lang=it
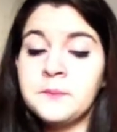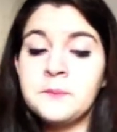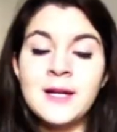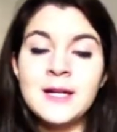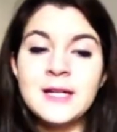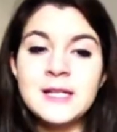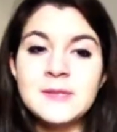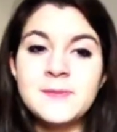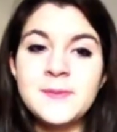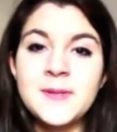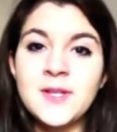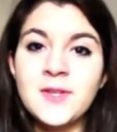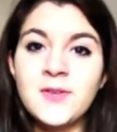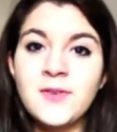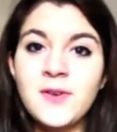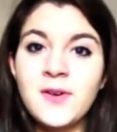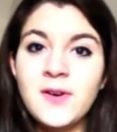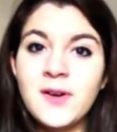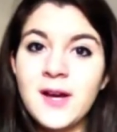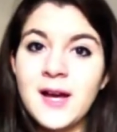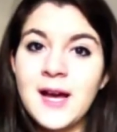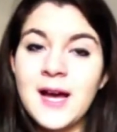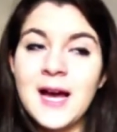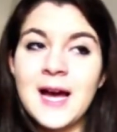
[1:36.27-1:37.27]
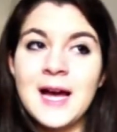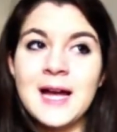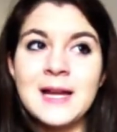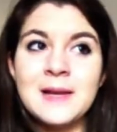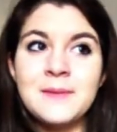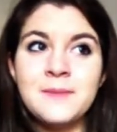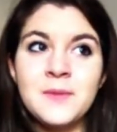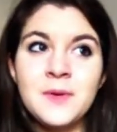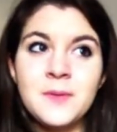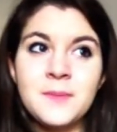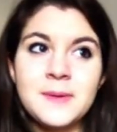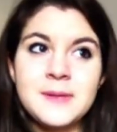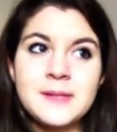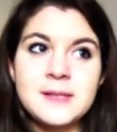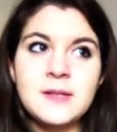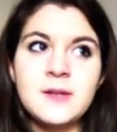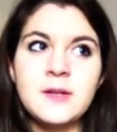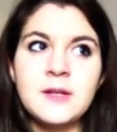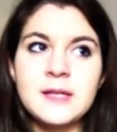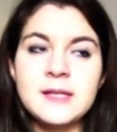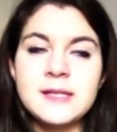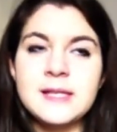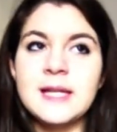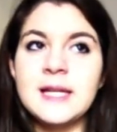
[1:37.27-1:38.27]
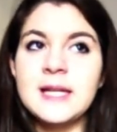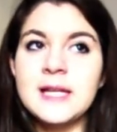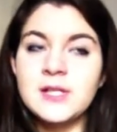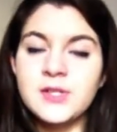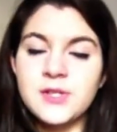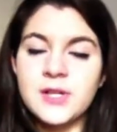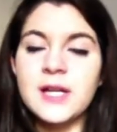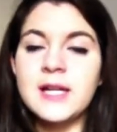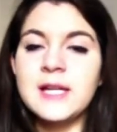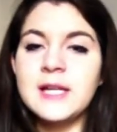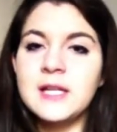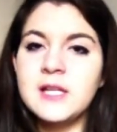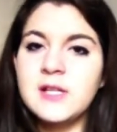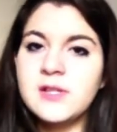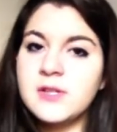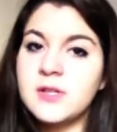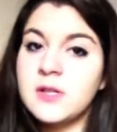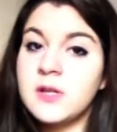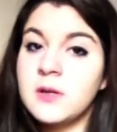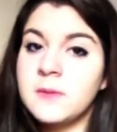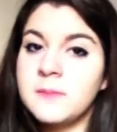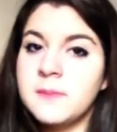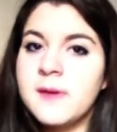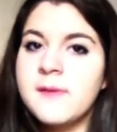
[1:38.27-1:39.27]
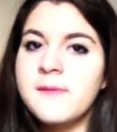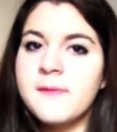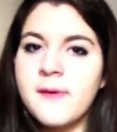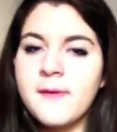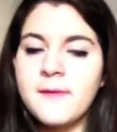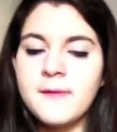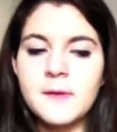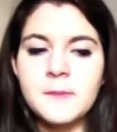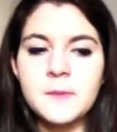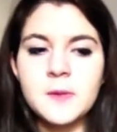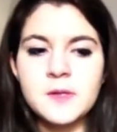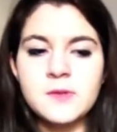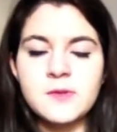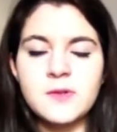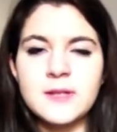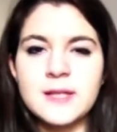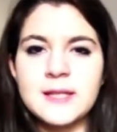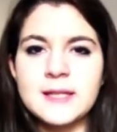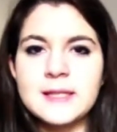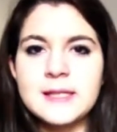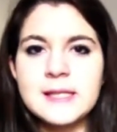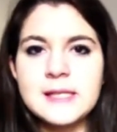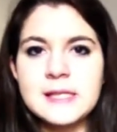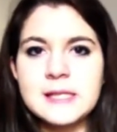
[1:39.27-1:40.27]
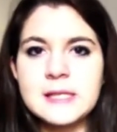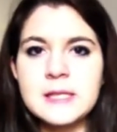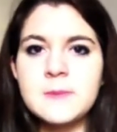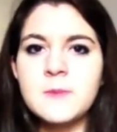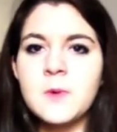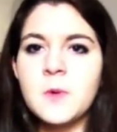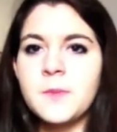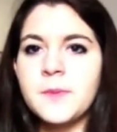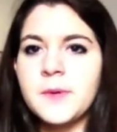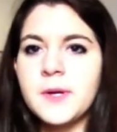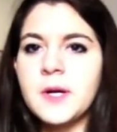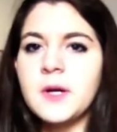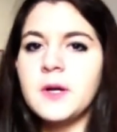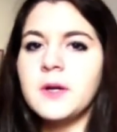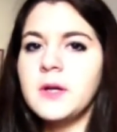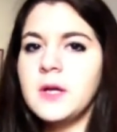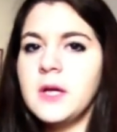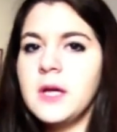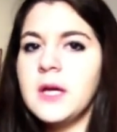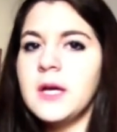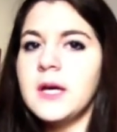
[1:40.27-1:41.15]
Rispetto al mio pensiero iniziale, cioè all'inizio non mi aveva preso tantissimo, però